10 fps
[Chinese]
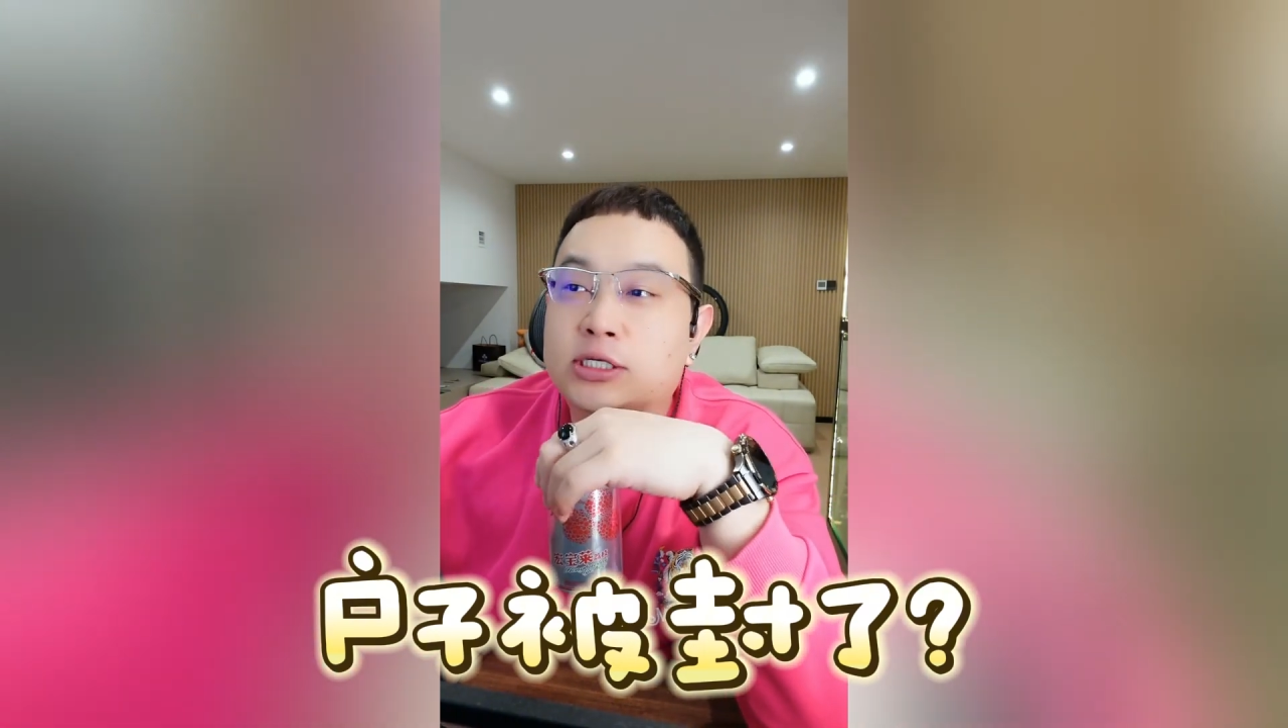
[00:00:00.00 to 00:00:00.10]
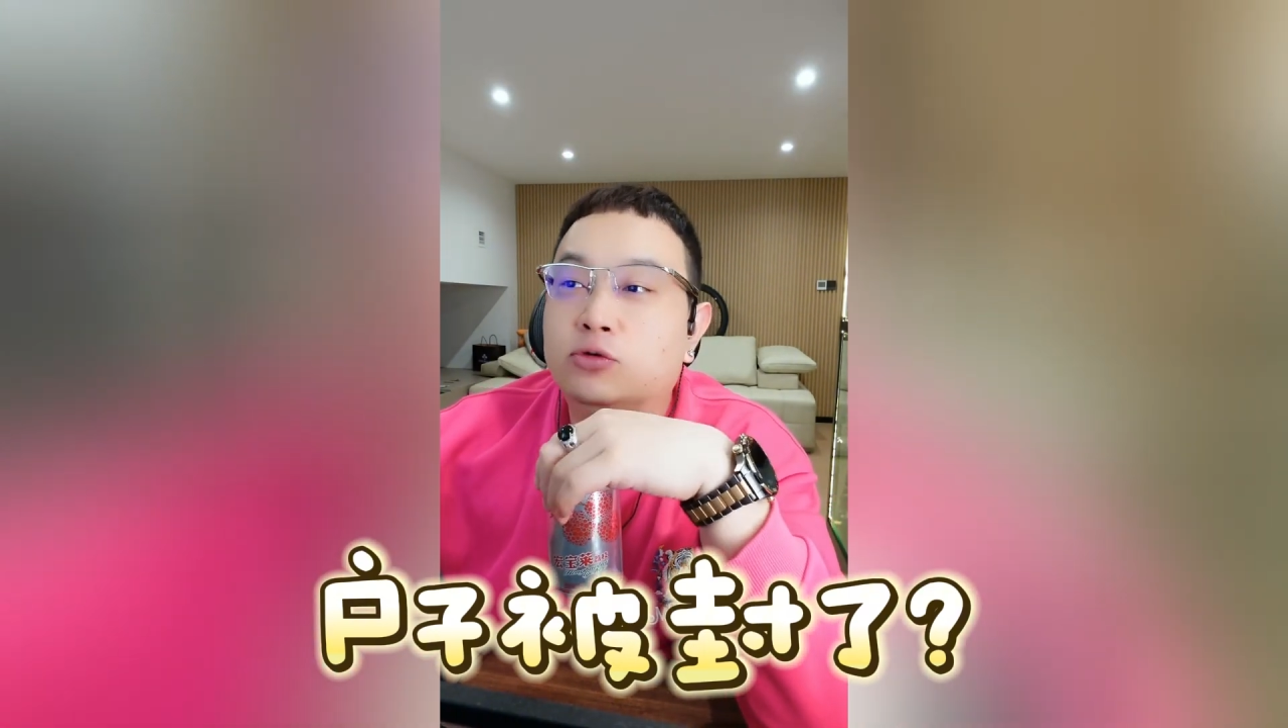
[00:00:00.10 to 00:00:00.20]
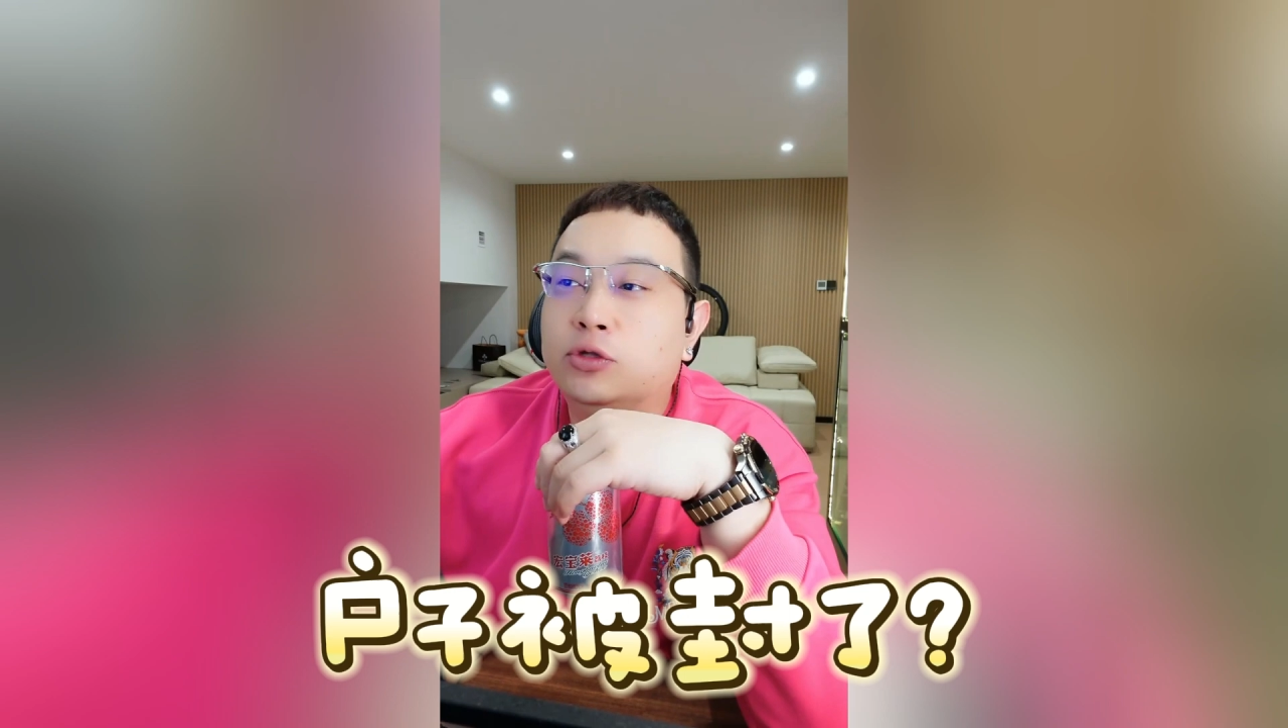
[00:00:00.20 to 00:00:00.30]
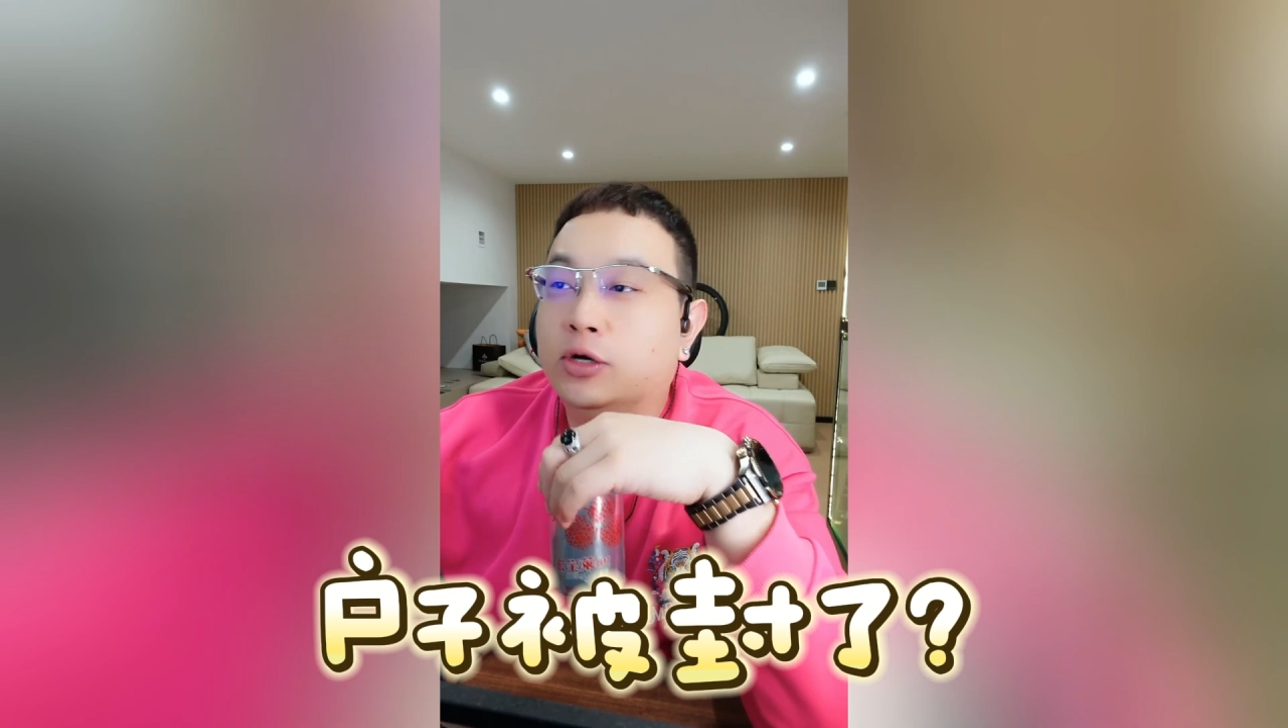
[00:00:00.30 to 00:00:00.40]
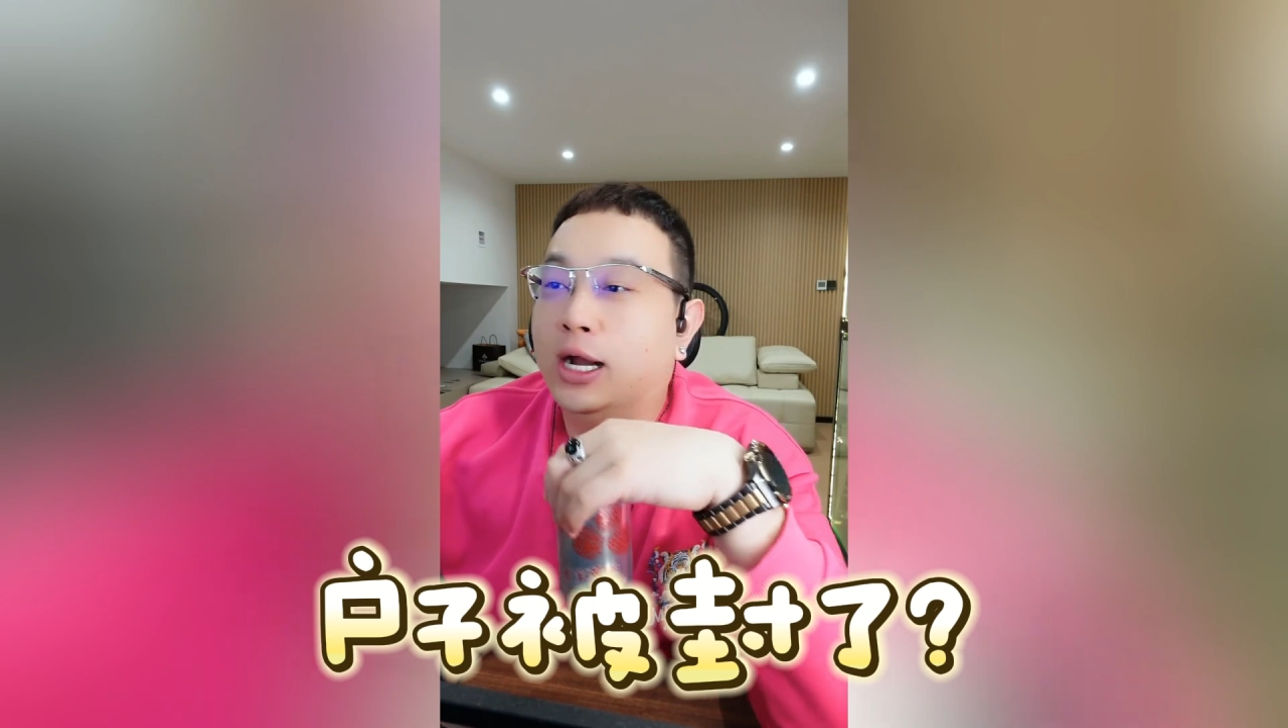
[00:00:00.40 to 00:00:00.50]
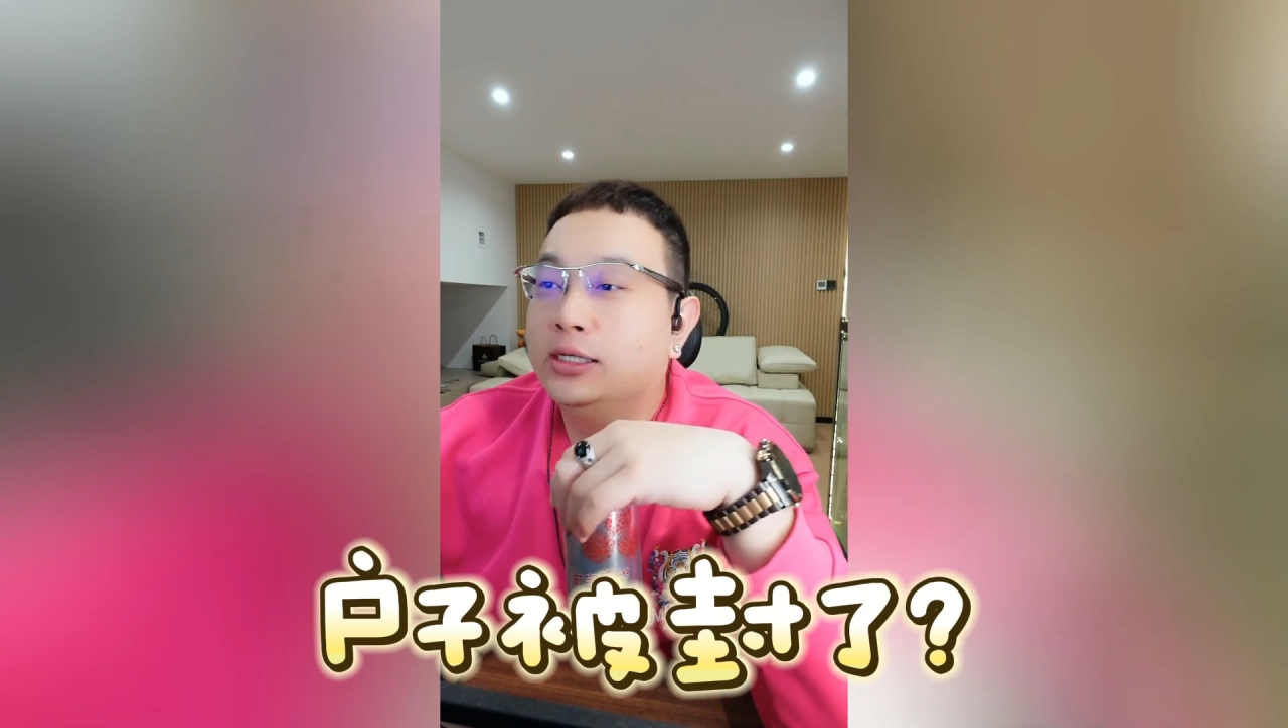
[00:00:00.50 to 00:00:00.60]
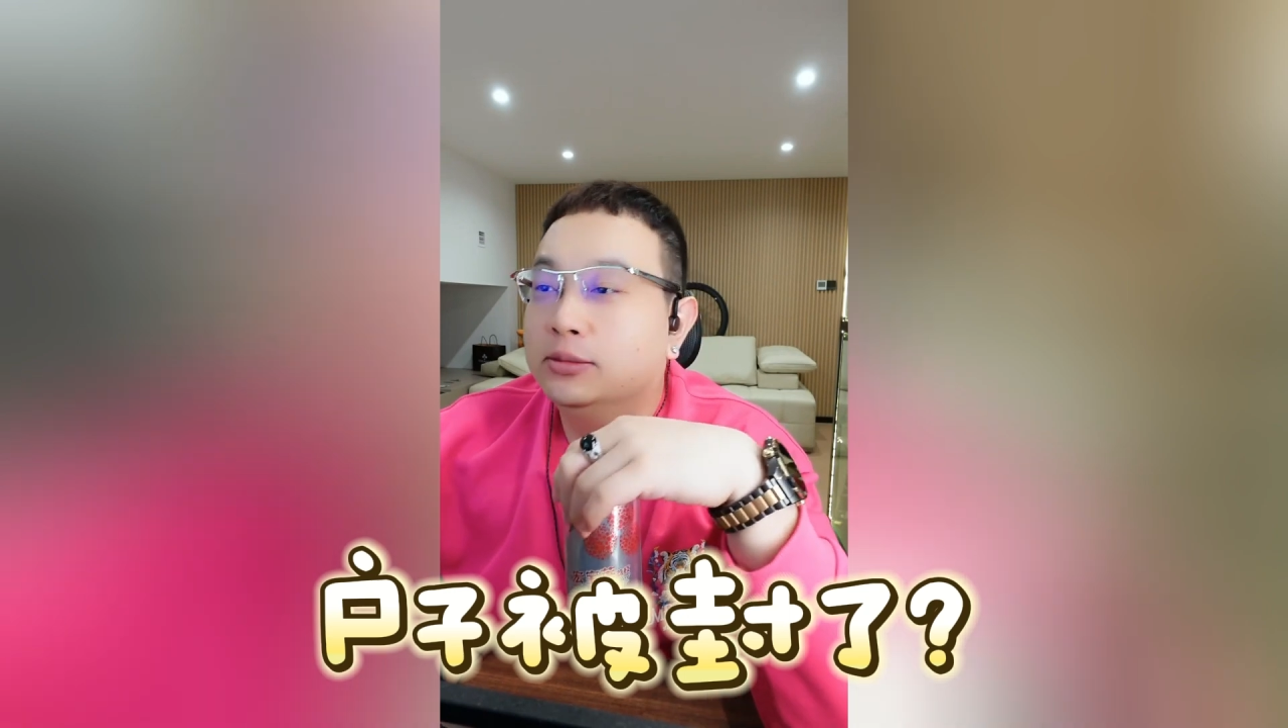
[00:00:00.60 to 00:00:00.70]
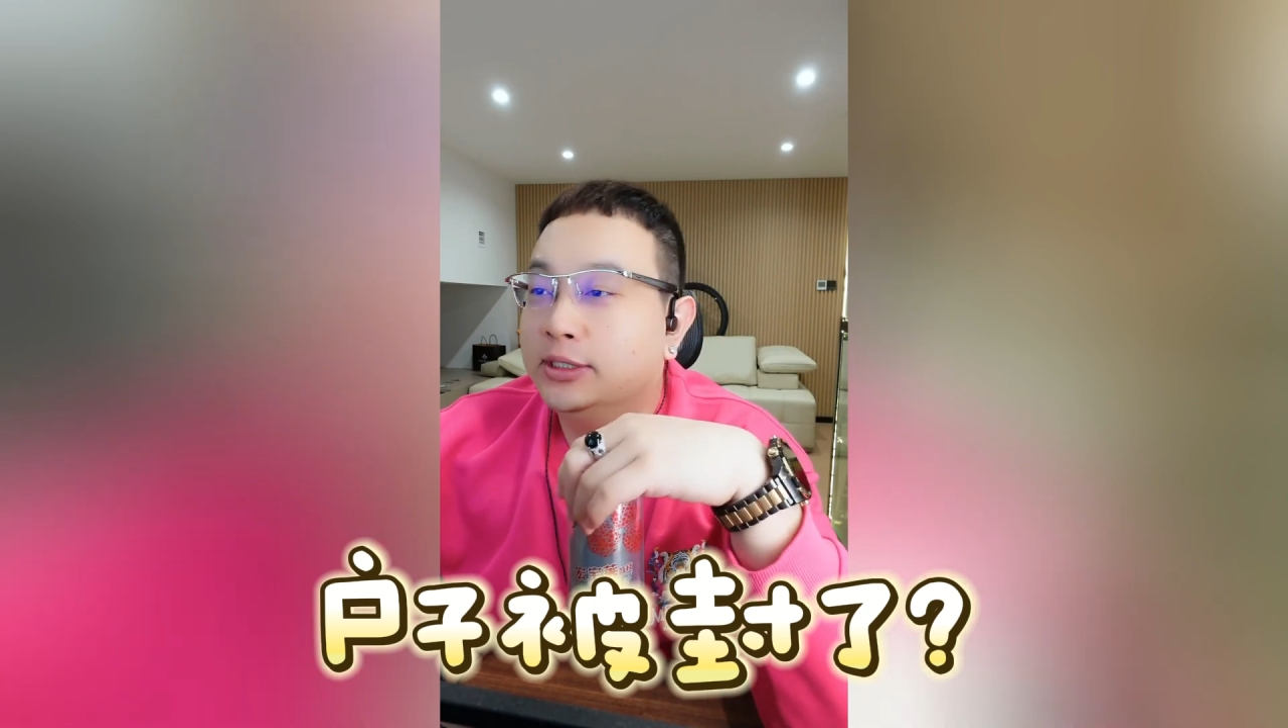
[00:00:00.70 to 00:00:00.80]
助调查去吧你。